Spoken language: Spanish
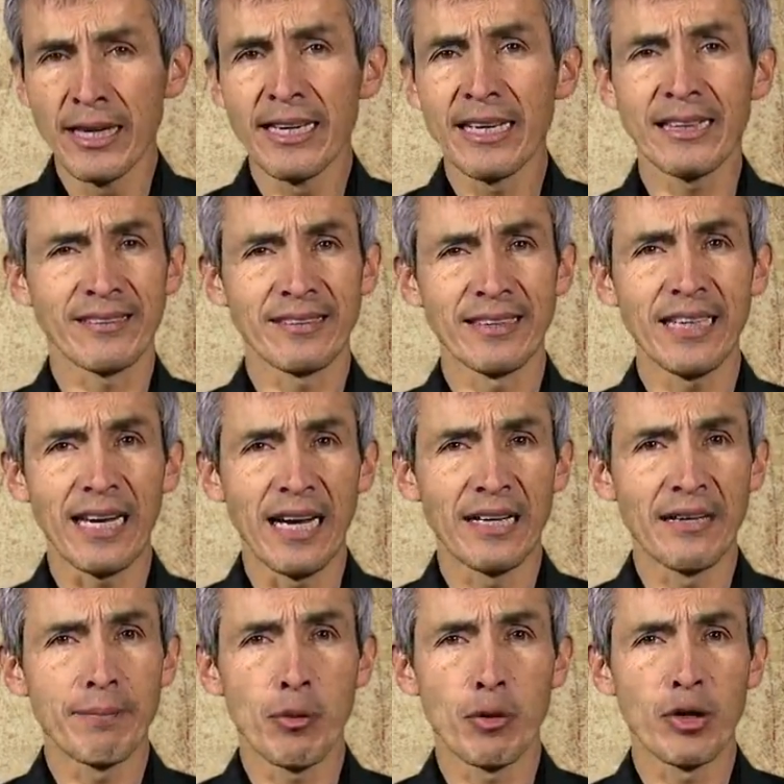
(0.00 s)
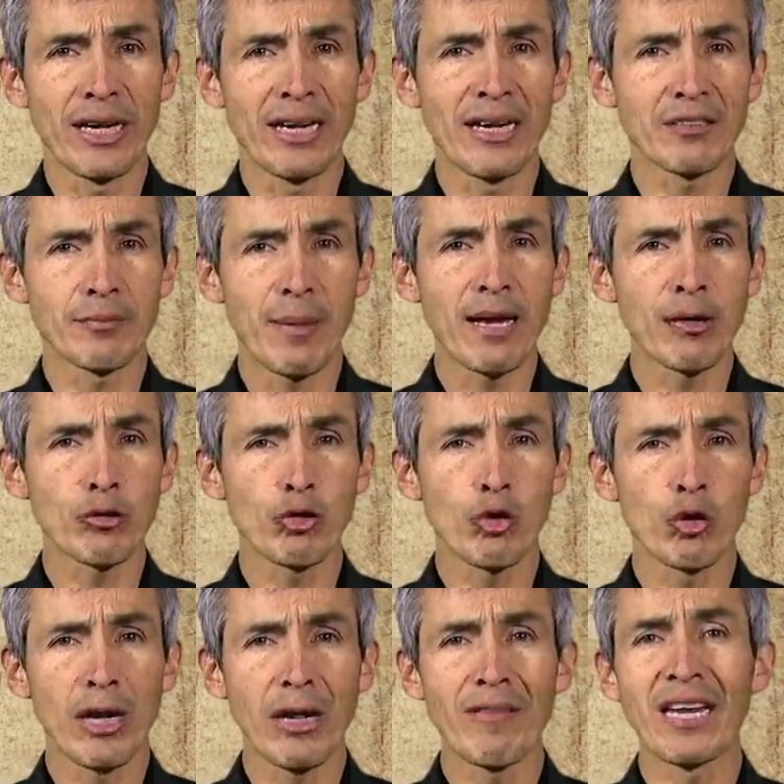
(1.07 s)
y así al imponer las manos
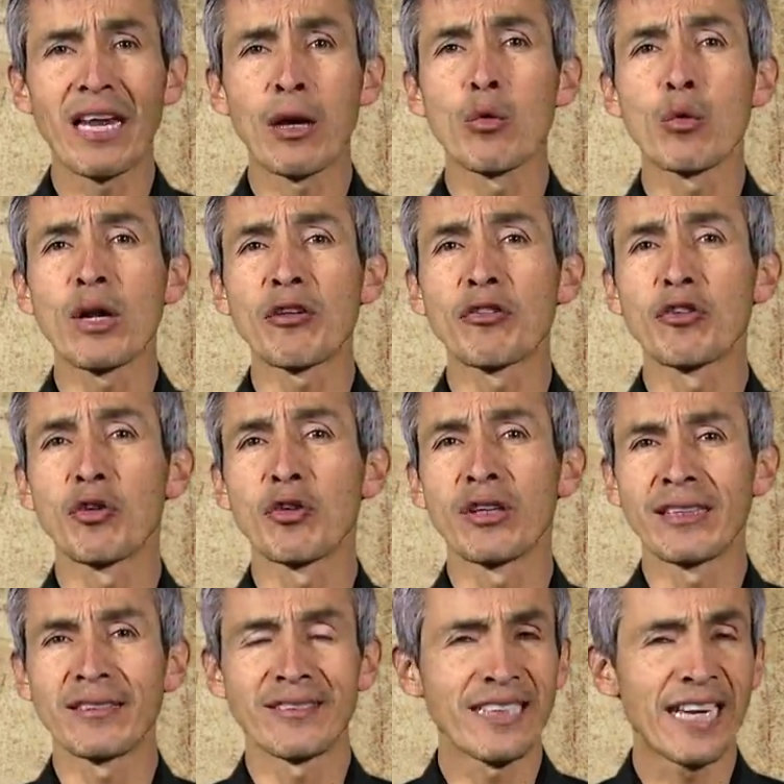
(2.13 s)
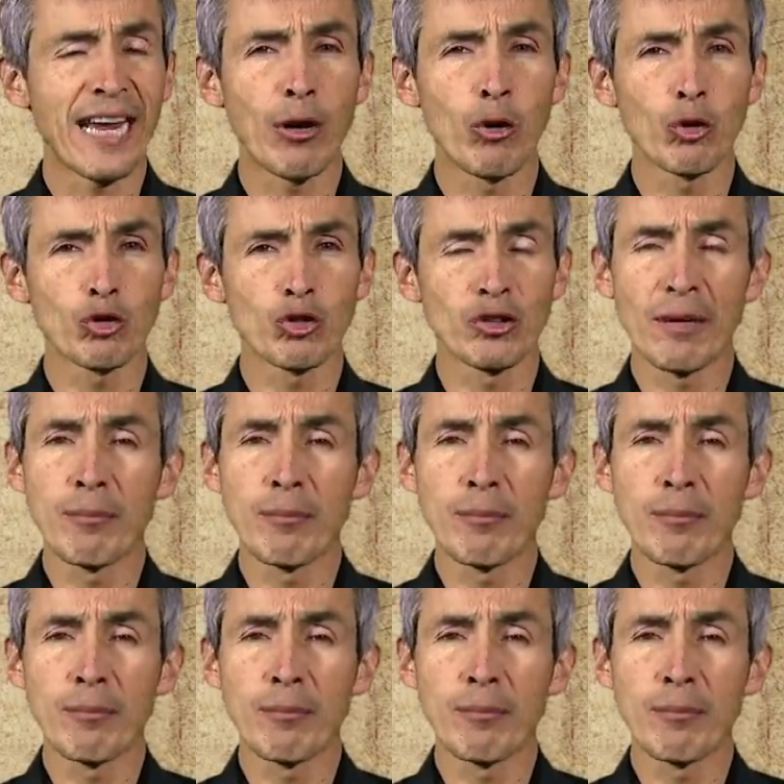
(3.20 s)
lograba la curación de ciegos,